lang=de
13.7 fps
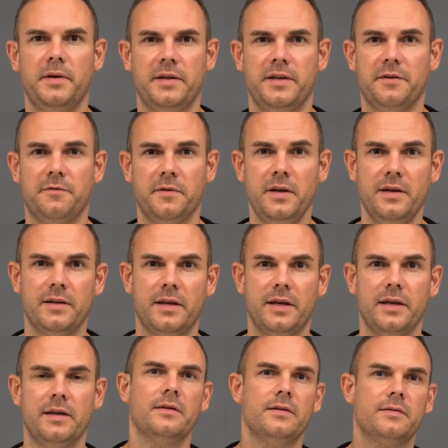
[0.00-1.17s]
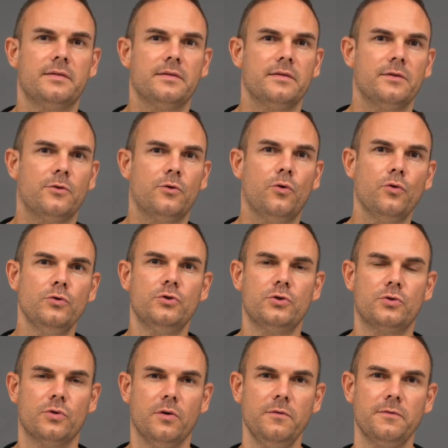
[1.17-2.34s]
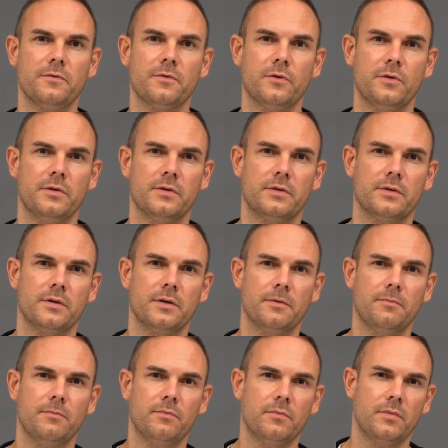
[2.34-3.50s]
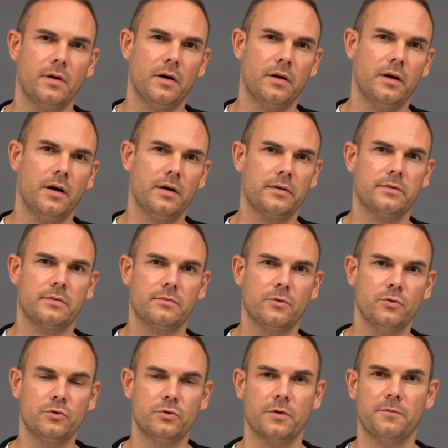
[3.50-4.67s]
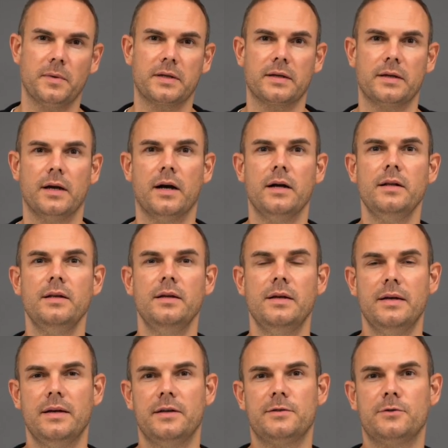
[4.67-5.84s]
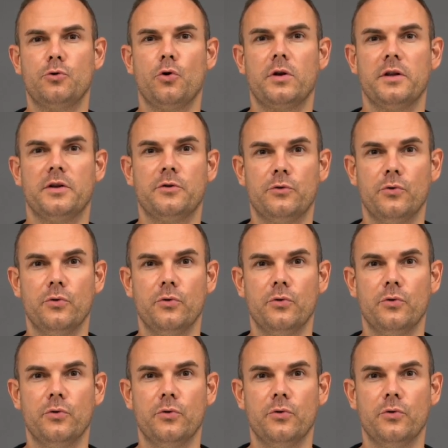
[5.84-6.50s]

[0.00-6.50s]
PTFE hingegen ist ein Kunststoff und ähm, ja, eine Art Kunststoffmaterial, ist deutlich